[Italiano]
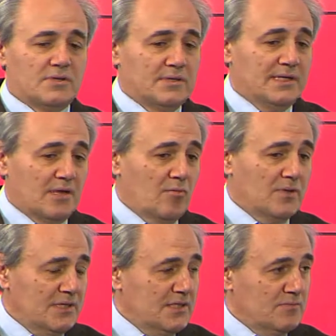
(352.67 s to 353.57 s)
dei
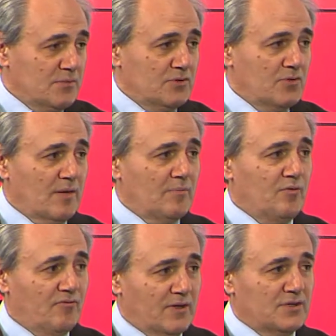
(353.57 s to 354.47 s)
traumatismi, cioè è più
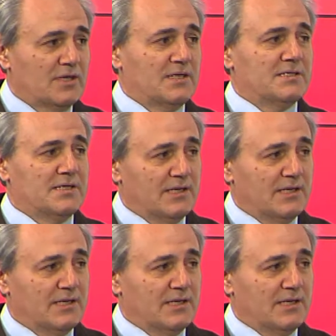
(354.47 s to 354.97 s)
facile che se